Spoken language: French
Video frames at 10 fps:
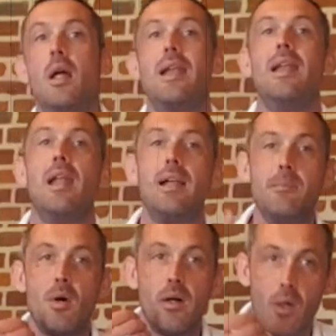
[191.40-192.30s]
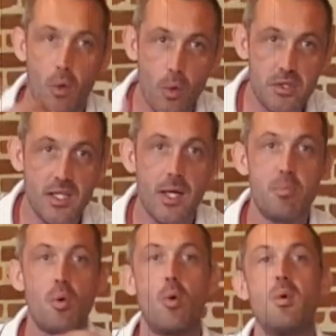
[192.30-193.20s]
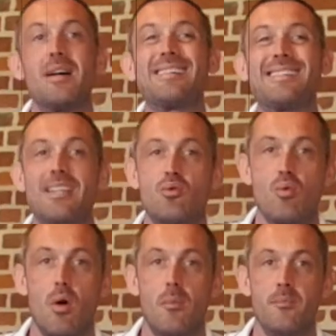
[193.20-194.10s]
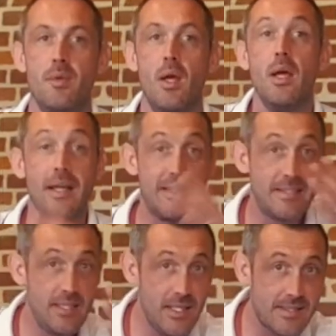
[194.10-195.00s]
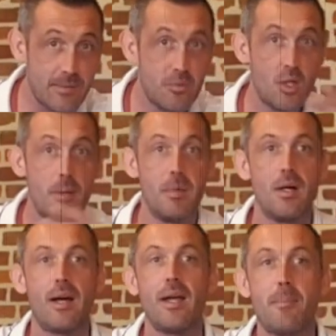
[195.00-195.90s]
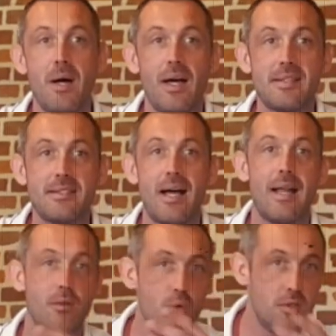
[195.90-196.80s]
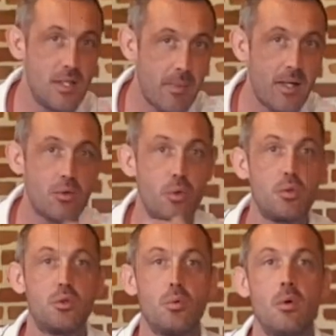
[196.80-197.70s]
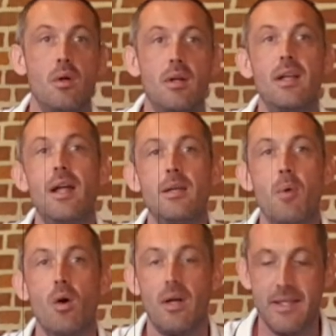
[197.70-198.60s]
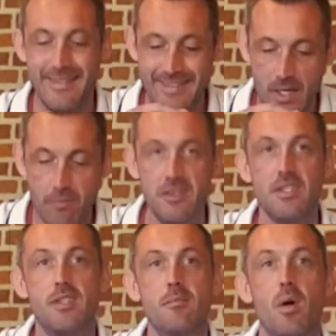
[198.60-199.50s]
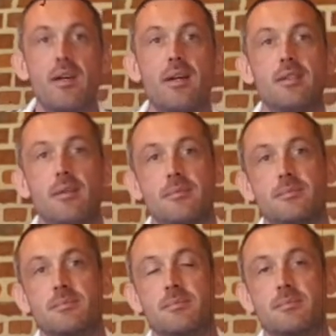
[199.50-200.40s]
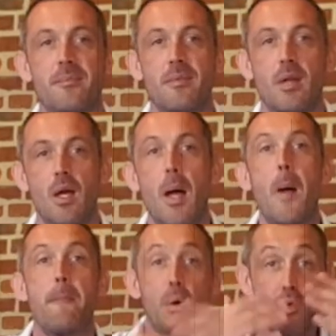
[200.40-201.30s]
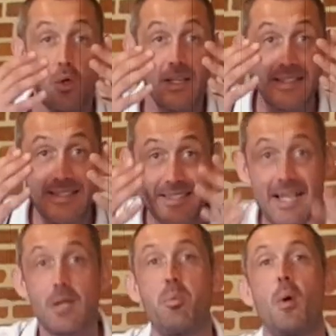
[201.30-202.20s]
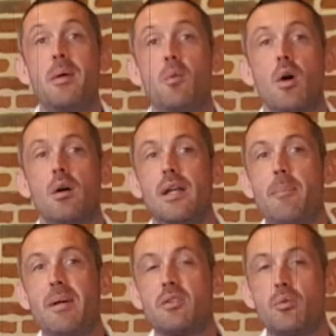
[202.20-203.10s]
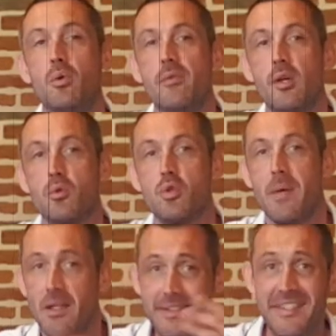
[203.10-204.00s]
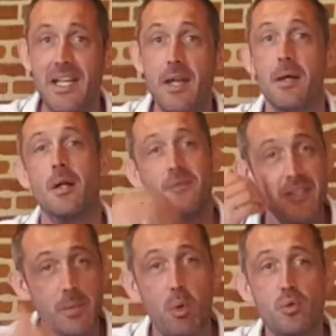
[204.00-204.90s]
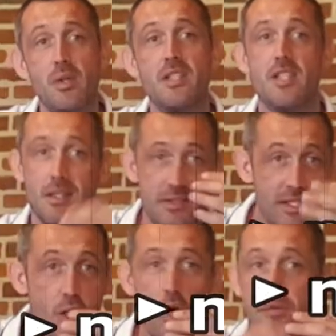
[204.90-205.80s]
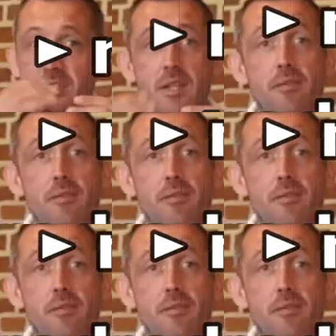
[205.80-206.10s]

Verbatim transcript: l'aliment est retiré pour au moins 7 jours. Et si les symptômes réapparaissent à la deuxième réintroduction, l'aliment est définitivement écarté. Pendant les 5 premiers mois, les patients ne devaient consommer ni lait, ni produits laitiers, ni œufs, ni